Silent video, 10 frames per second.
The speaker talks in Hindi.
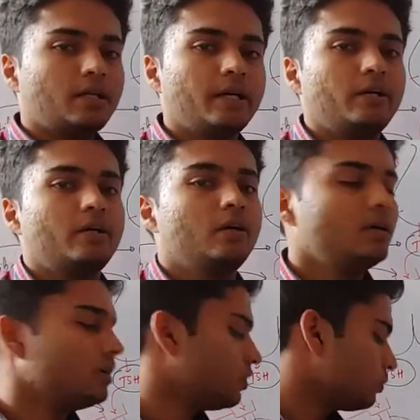थायराइड
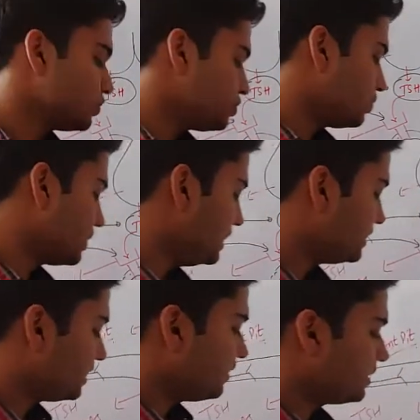हार्मोन्स जो
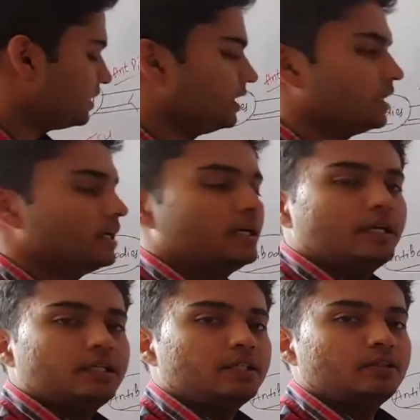रिलीज करवाते हैं
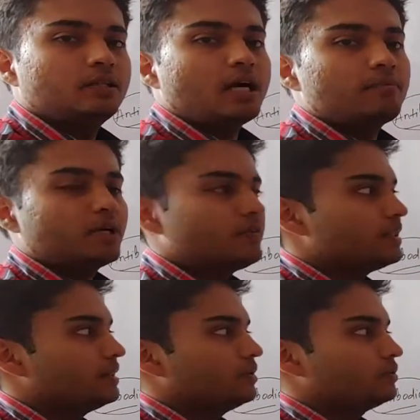ये काम
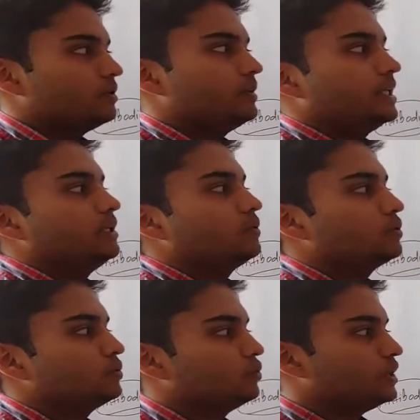करवाते हैं उसका ब्रेकडाउन
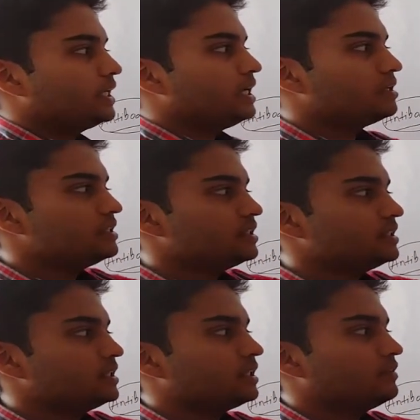को तो वही
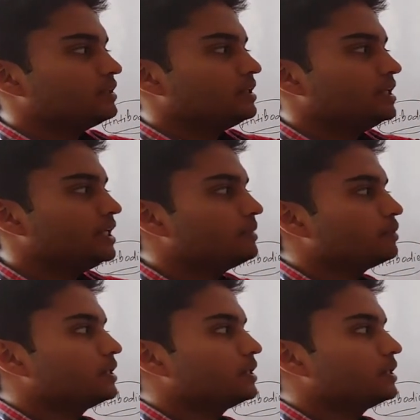कैलोरीजेनिक या के फिर हीट